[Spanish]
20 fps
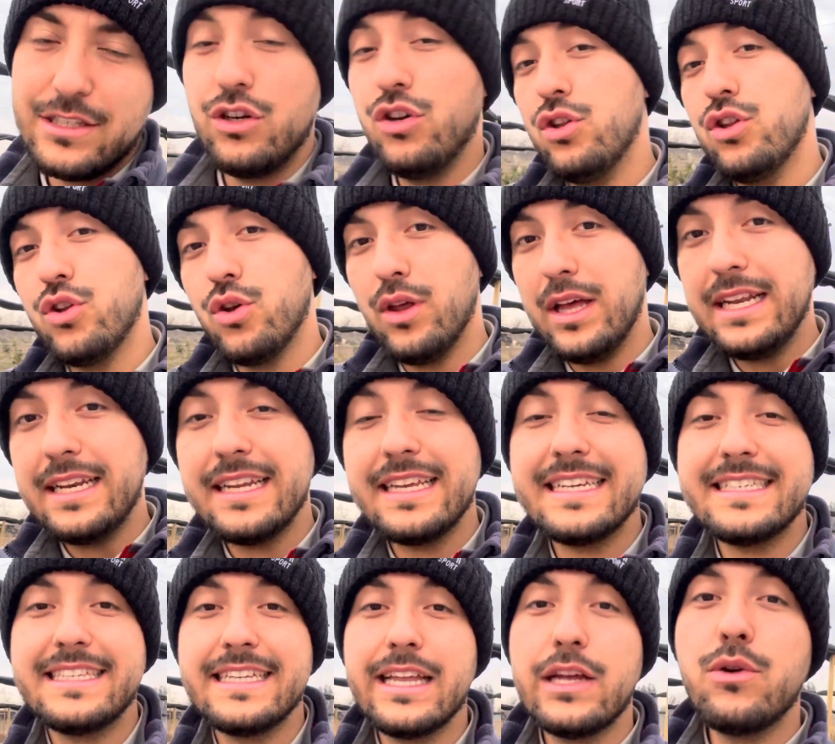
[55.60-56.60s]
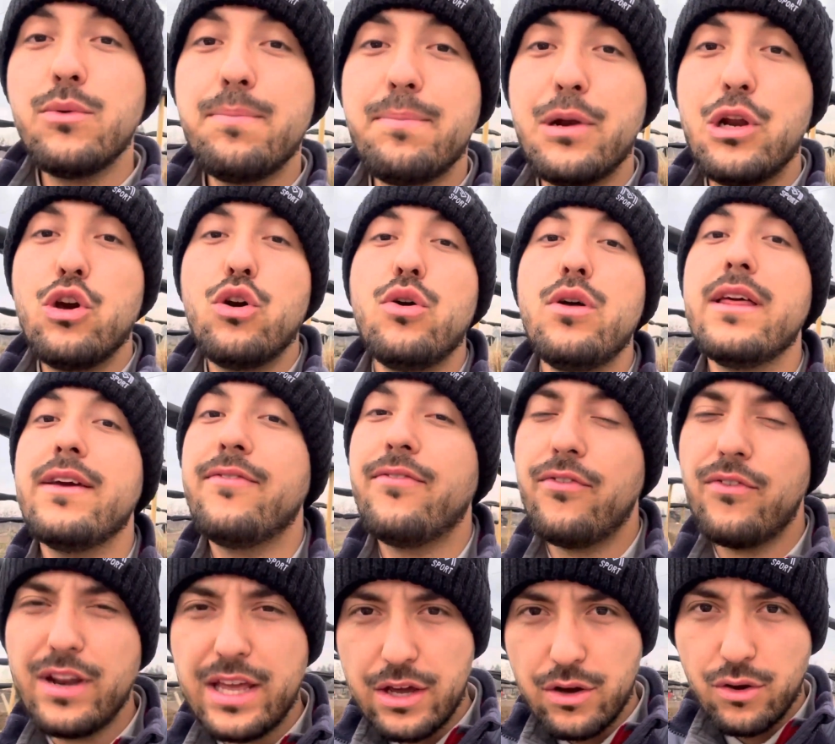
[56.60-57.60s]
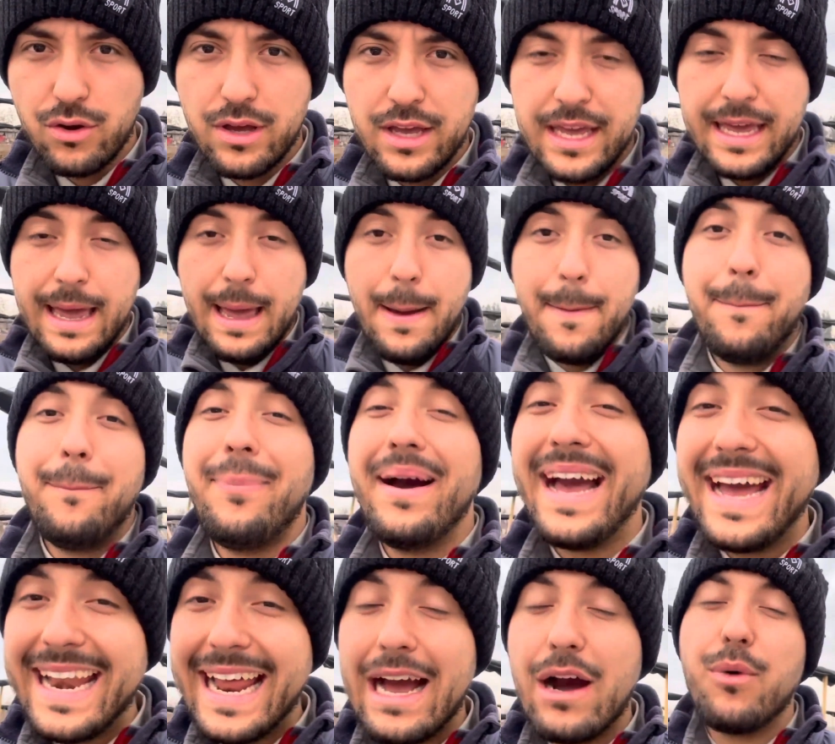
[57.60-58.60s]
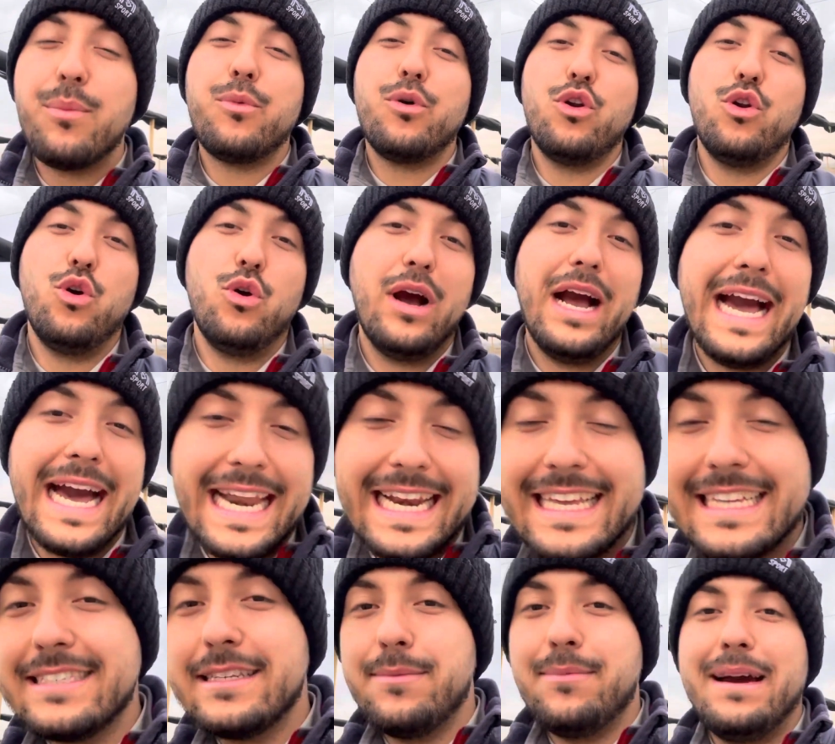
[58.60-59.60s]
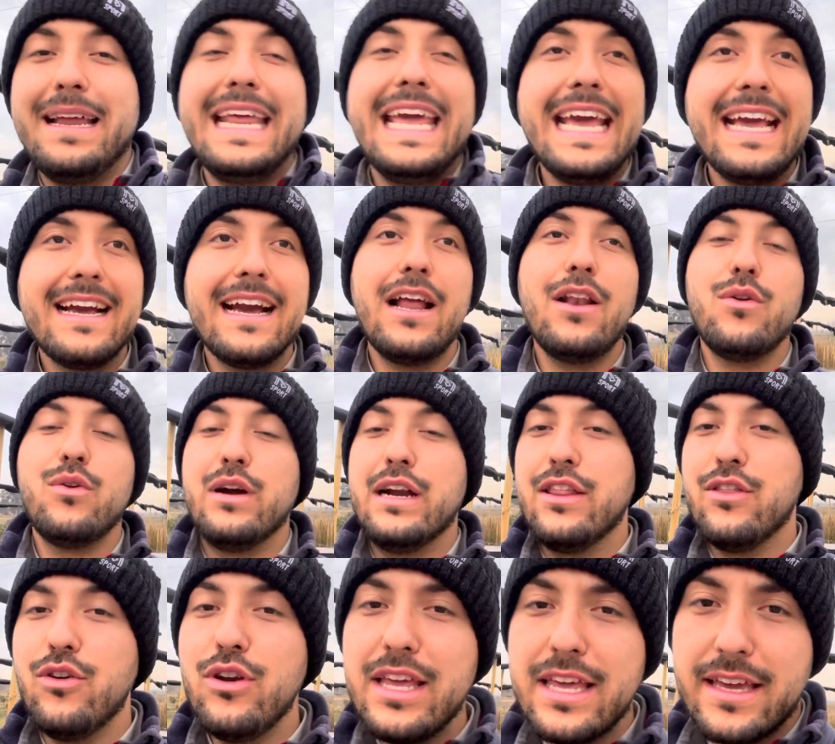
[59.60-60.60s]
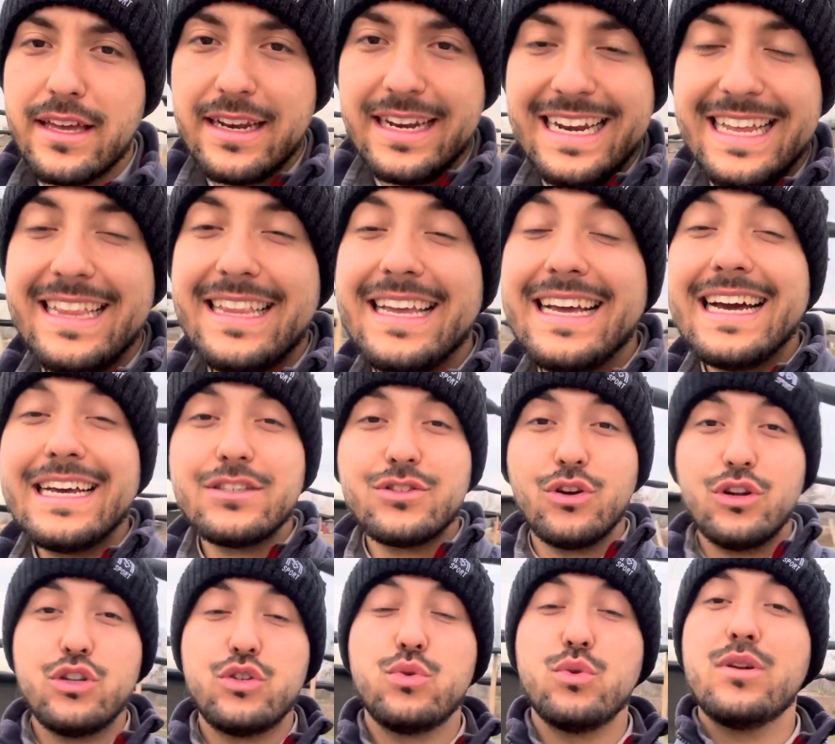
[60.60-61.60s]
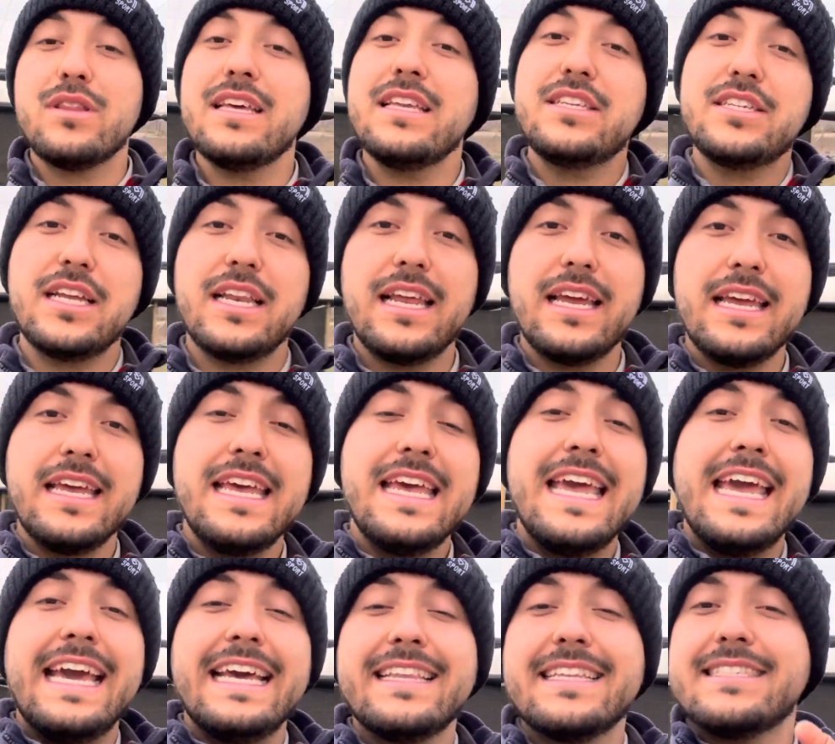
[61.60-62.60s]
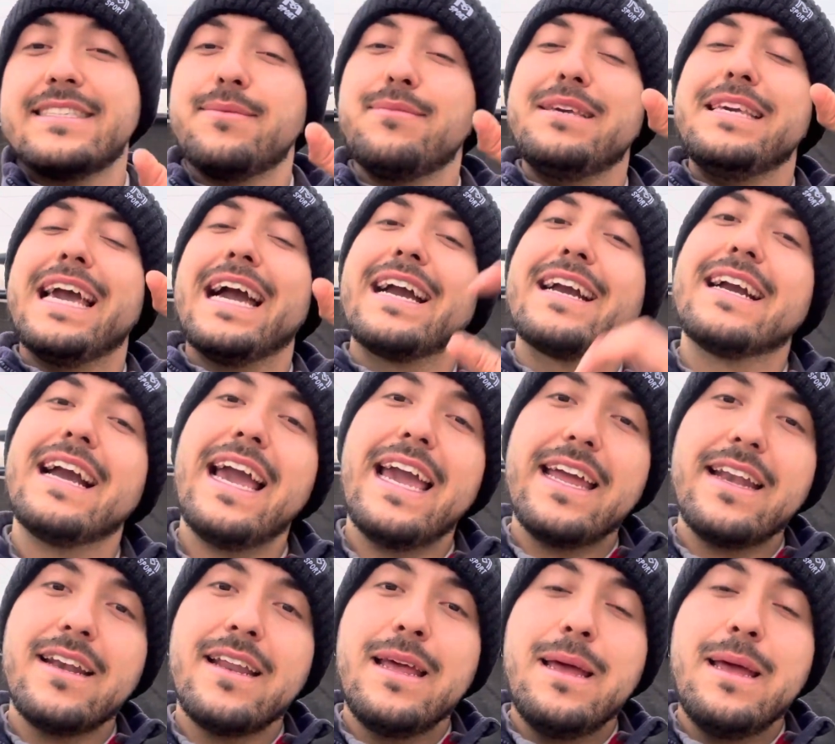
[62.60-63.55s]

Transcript: no todas, necesitan un periodo de frío para homologar que se parezca al lugar de origen. En este caso, el sur de Chile, estas semillas caen,